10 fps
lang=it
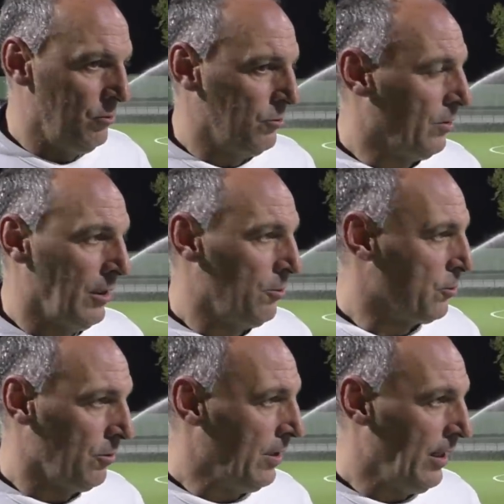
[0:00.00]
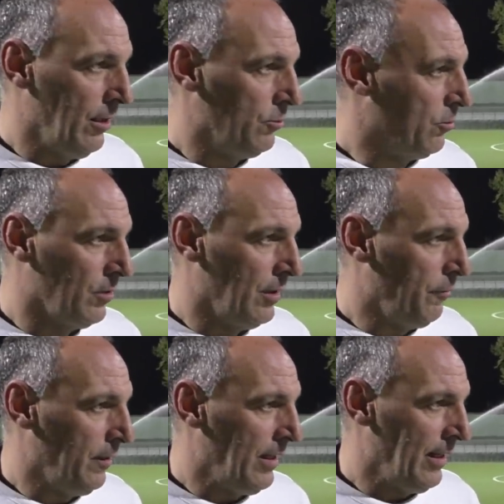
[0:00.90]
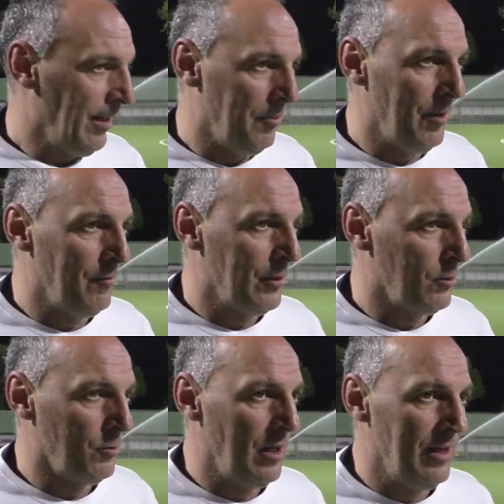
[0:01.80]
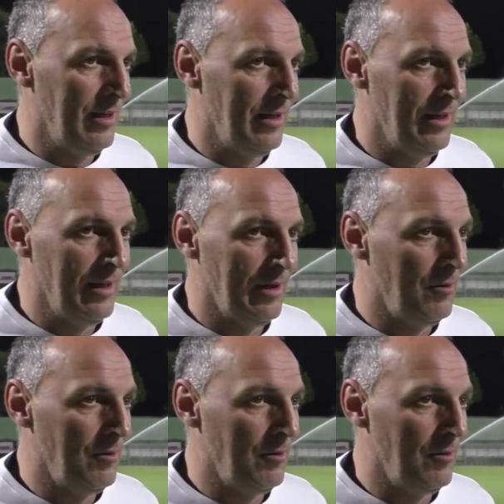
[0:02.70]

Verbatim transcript: Tutto da costruire, tutto da fare, abbiamo fatto quelle,